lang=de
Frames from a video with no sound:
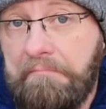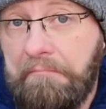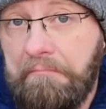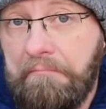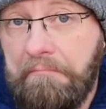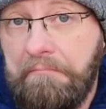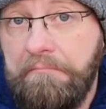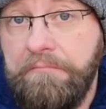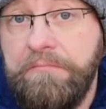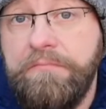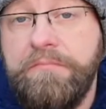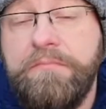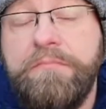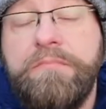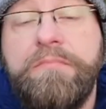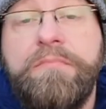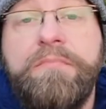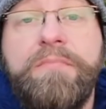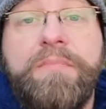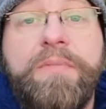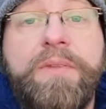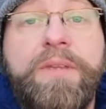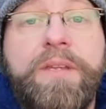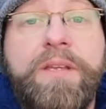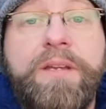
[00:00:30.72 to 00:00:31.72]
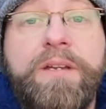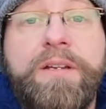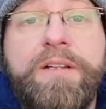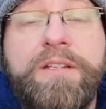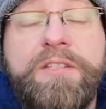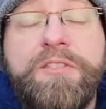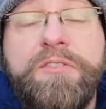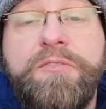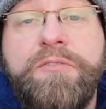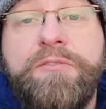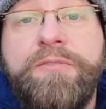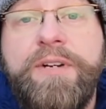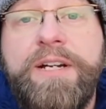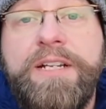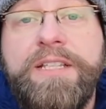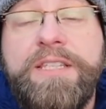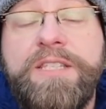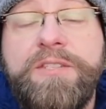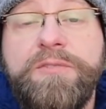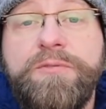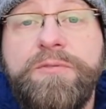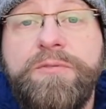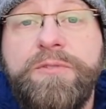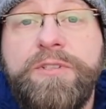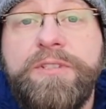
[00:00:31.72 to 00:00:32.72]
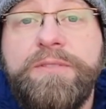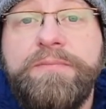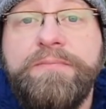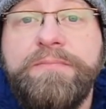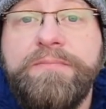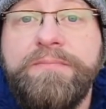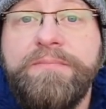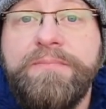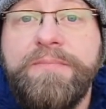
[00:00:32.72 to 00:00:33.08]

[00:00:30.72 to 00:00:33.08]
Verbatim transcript: Hm? So so gut.